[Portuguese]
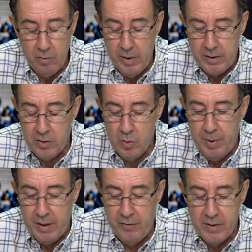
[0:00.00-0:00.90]
com esta
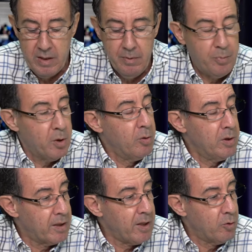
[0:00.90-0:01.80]
super defensiva, porque
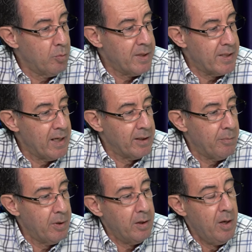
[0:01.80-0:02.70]
entretanto o Bizela
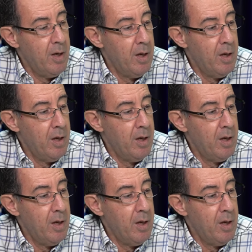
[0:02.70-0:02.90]
também,